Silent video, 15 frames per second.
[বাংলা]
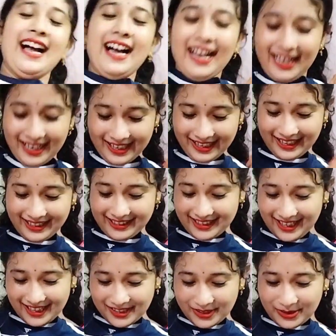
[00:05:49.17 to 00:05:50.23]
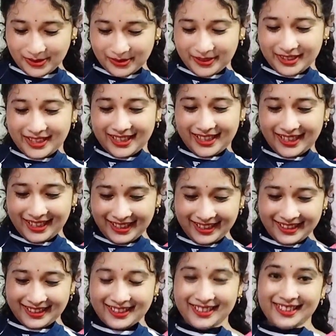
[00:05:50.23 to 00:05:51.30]
আর তার সঙ্গে
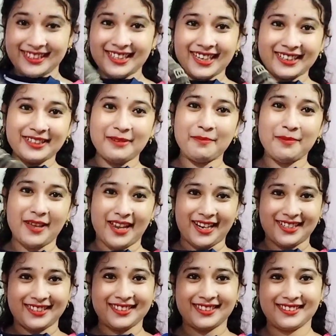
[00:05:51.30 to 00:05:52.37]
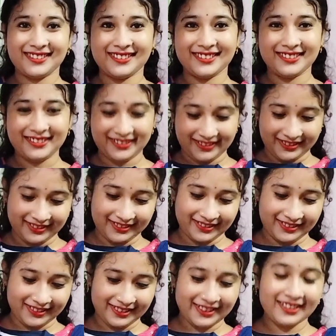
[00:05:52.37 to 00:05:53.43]
এটা একটা প্যান্ট
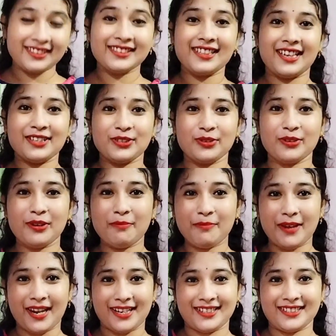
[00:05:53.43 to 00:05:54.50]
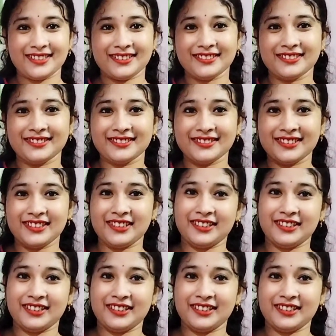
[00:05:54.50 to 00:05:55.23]
তার সঙ্গে প্যান্ট এটা